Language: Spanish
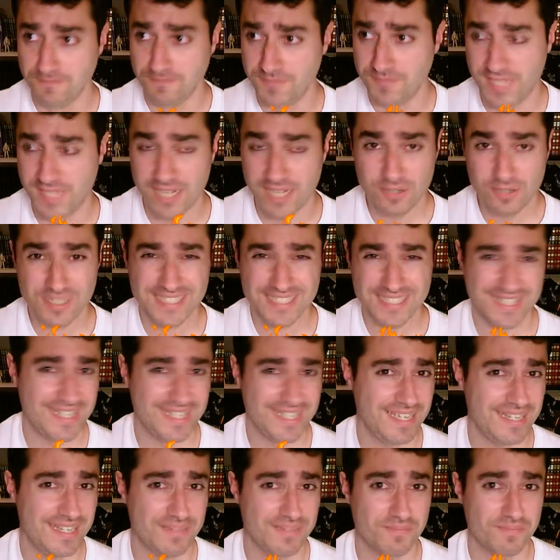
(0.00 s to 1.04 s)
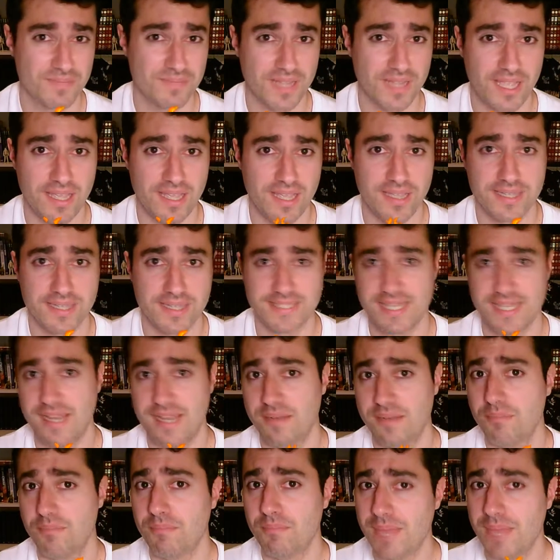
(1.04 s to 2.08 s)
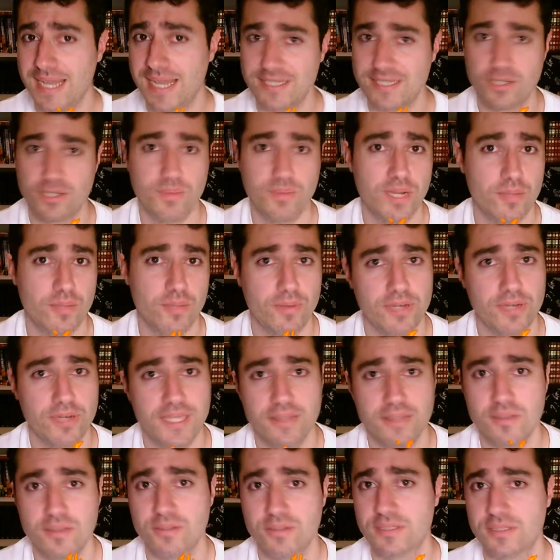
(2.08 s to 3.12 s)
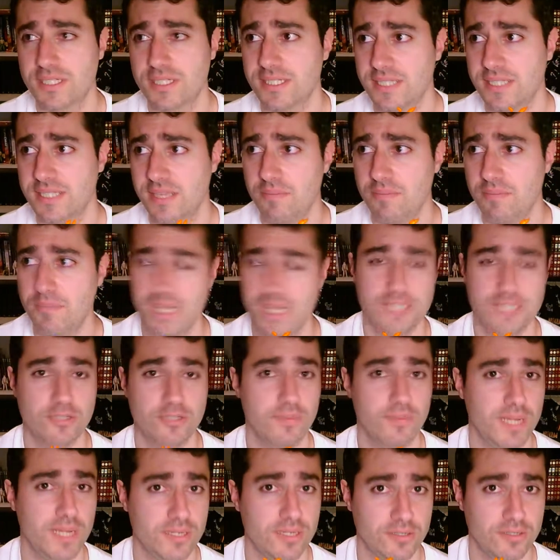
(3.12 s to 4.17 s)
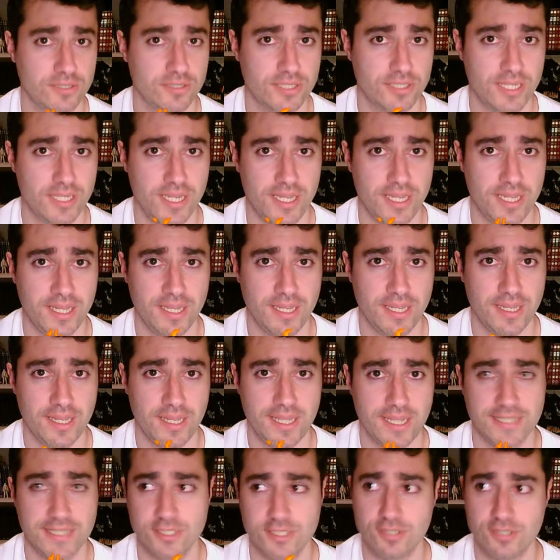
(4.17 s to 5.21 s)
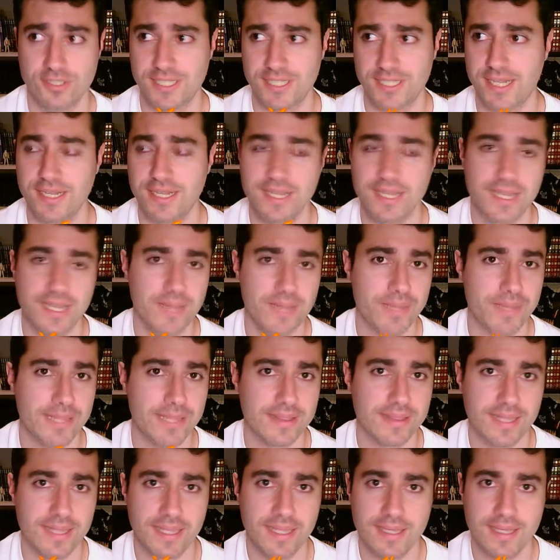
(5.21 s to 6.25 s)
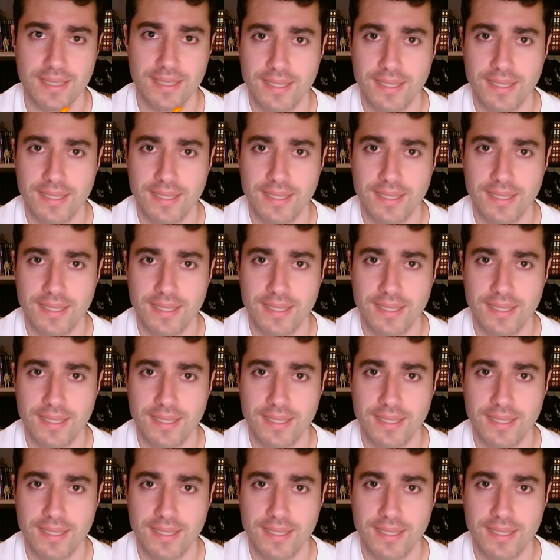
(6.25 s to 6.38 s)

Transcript: ya no que estén, eh, que sean más o menos bonitos, que estén más o menos eh, hechos técnicamente,